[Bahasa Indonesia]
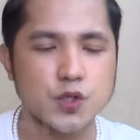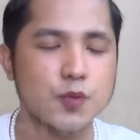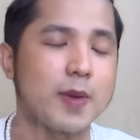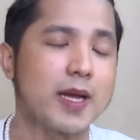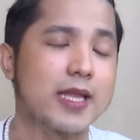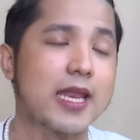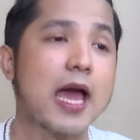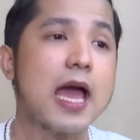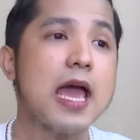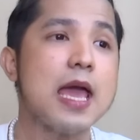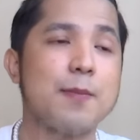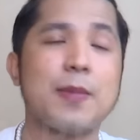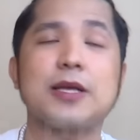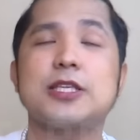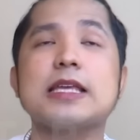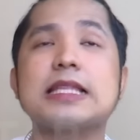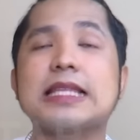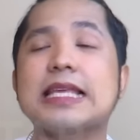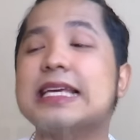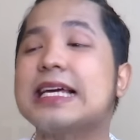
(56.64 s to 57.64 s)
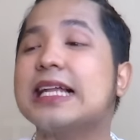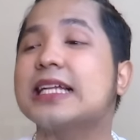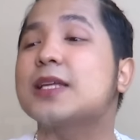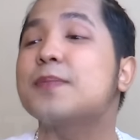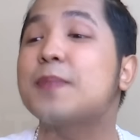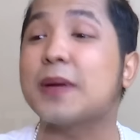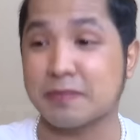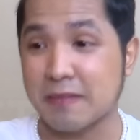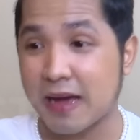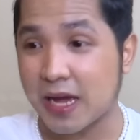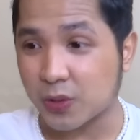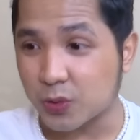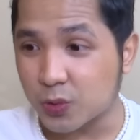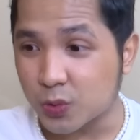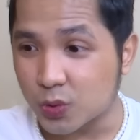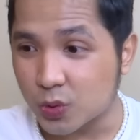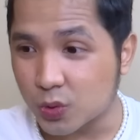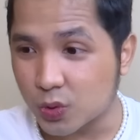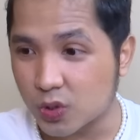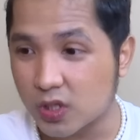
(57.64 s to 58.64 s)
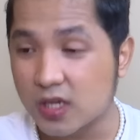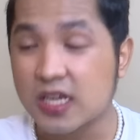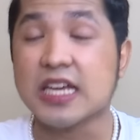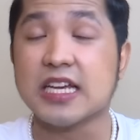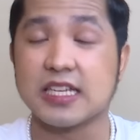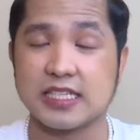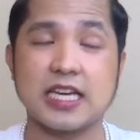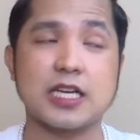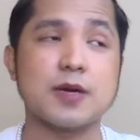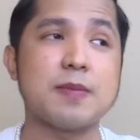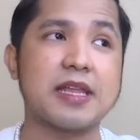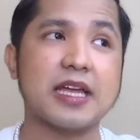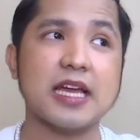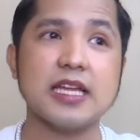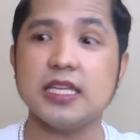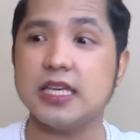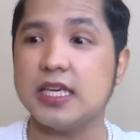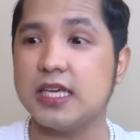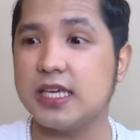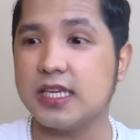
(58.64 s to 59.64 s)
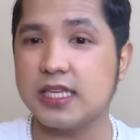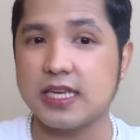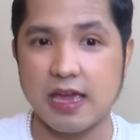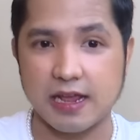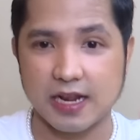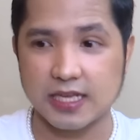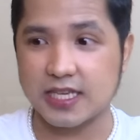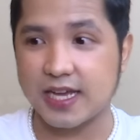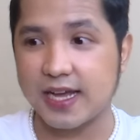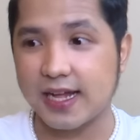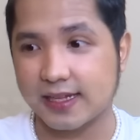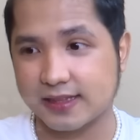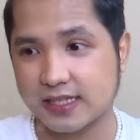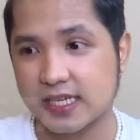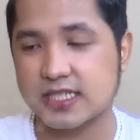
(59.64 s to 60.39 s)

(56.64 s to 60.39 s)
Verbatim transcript: Cuma lah, maksudnya tinggal tempat baru. Ya kemarin kan di daerah Jakarta,